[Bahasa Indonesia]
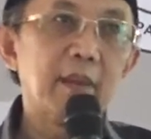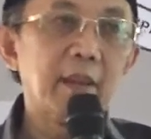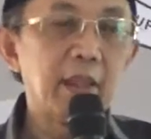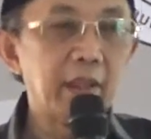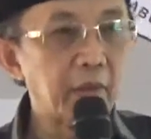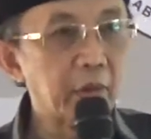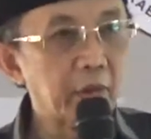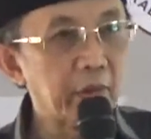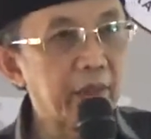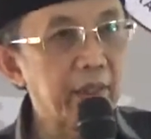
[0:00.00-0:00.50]

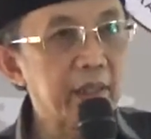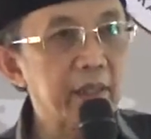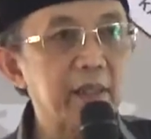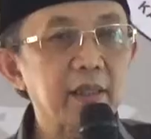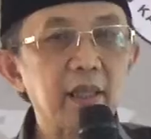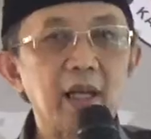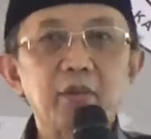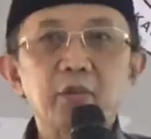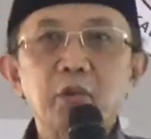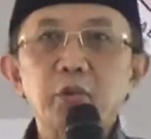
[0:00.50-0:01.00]

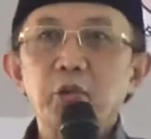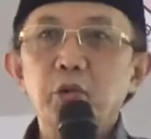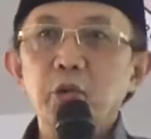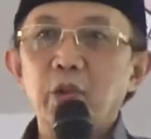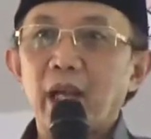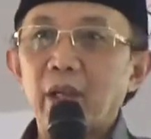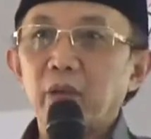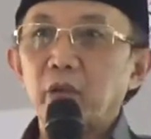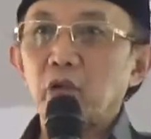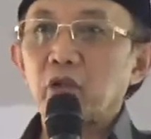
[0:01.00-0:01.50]
Indonesia
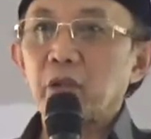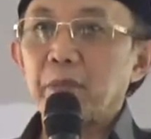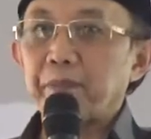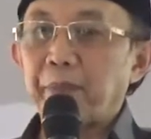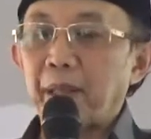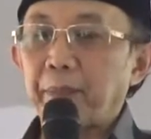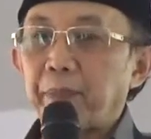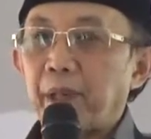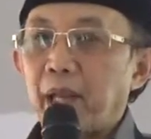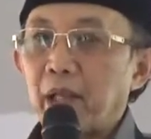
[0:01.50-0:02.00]
714
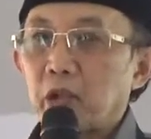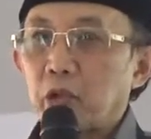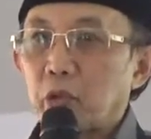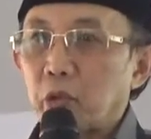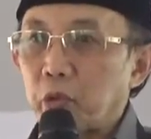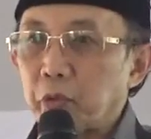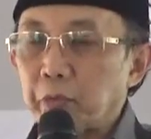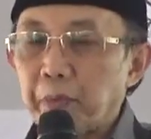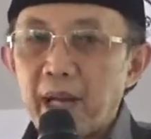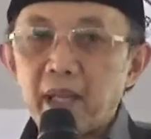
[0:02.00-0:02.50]

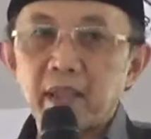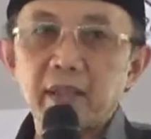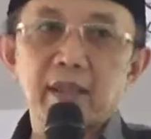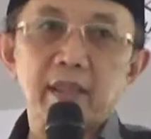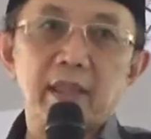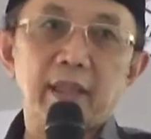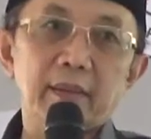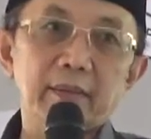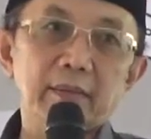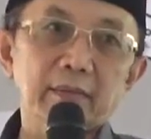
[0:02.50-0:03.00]
suku
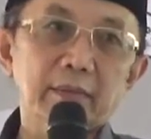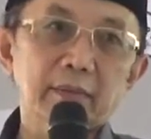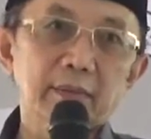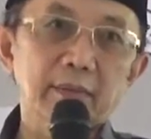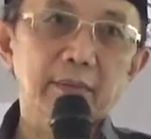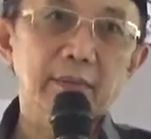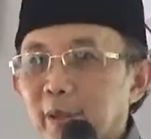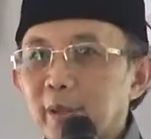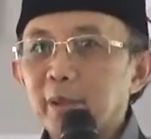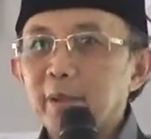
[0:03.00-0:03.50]
bangsa
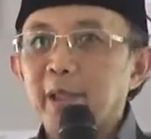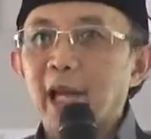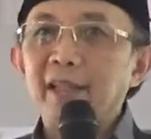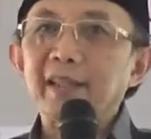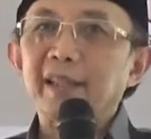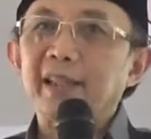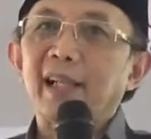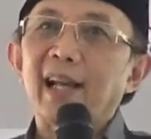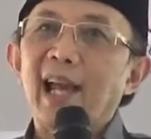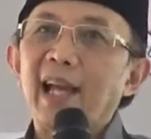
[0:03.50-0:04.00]

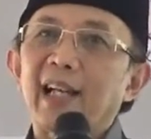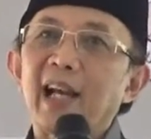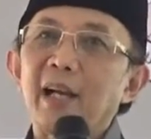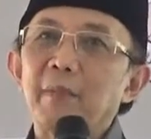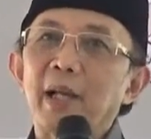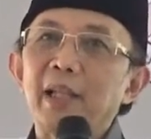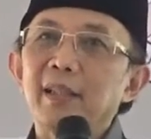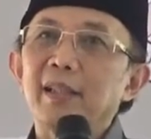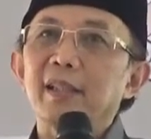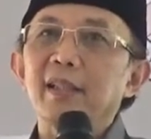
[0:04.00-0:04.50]
dan
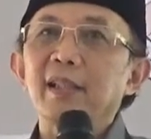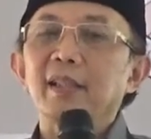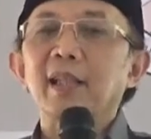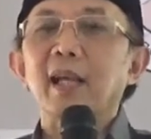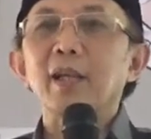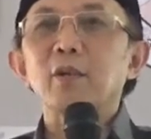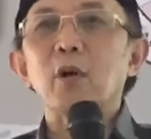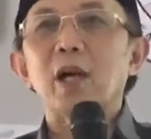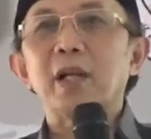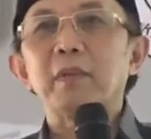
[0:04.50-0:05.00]
keragaman di
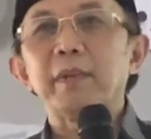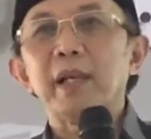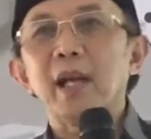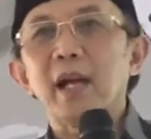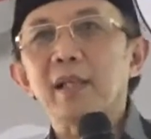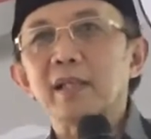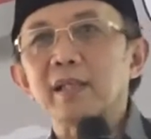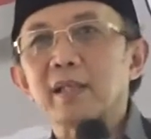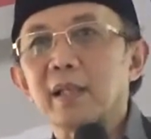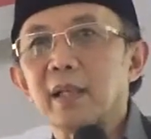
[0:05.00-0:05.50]
kita luar
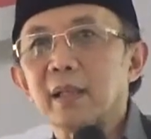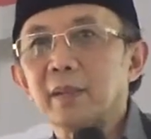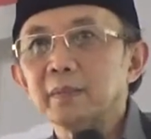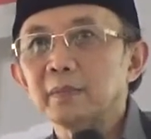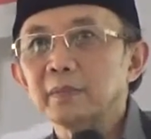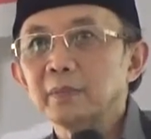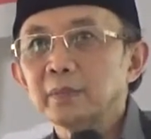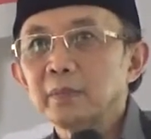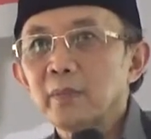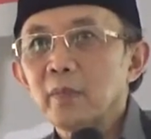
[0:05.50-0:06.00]
biasa
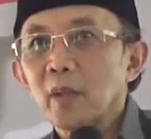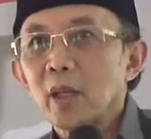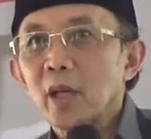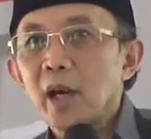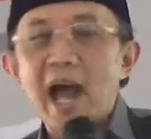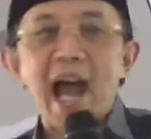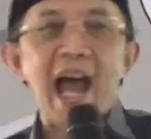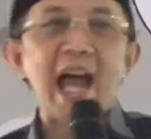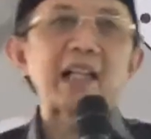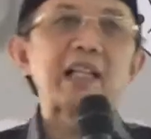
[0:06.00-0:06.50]

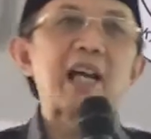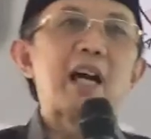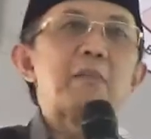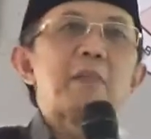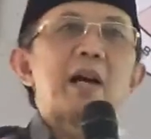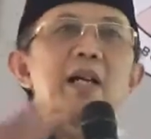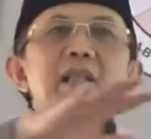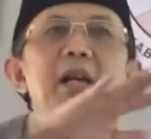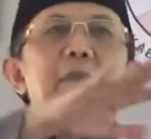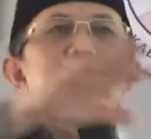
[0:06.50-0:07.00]

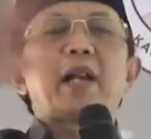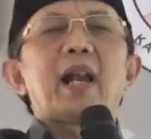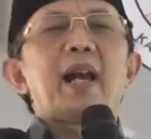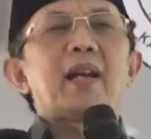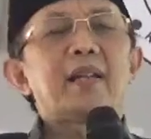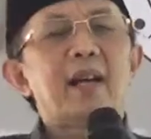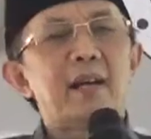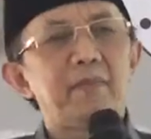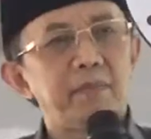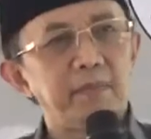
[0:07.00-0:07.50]
agamanya
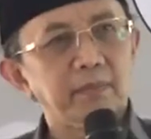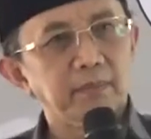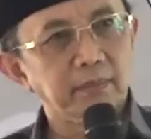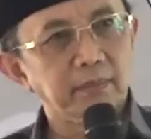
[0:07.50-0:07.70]
beragam